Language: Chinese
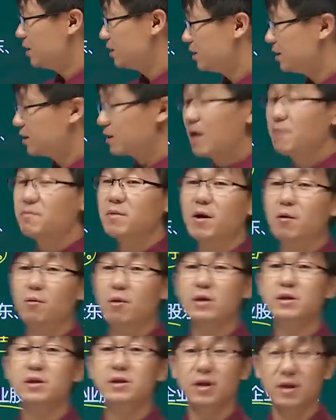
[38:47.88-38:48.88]
这个谈判
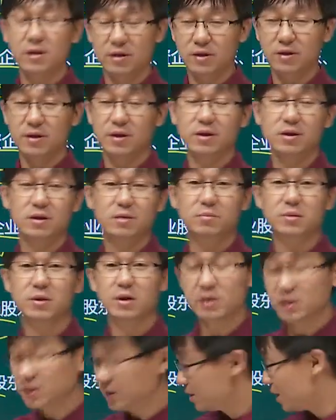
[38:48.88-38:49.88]
环节呢也是比
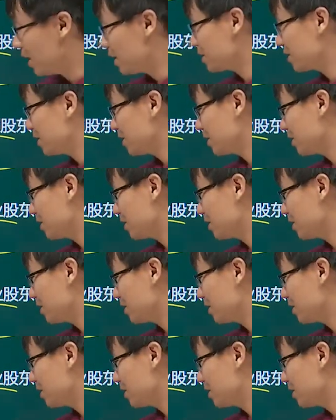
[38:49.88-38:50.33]
较紧张的